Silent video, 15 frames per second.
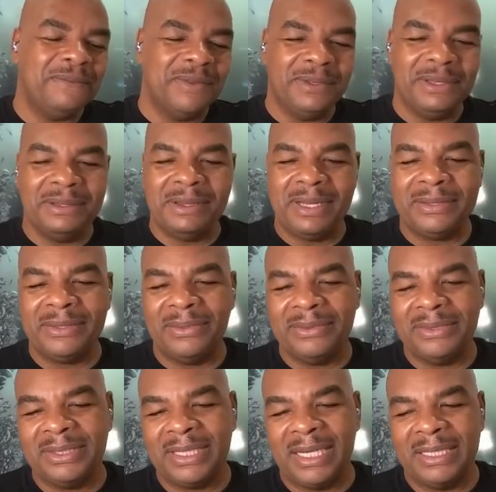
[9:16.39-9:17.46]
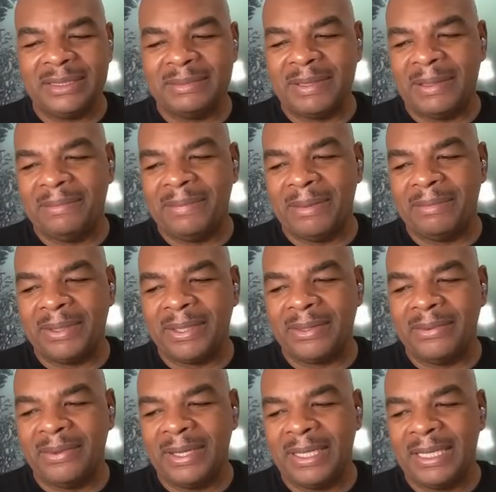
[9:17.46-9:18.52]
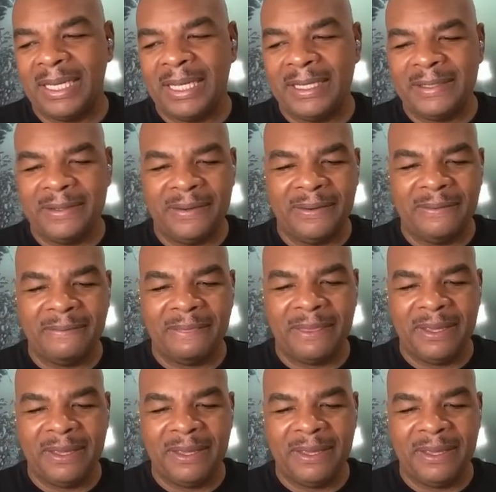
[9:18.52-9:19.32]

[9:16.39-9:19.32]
Я вам уже рассказывал, ребята, про Пеппи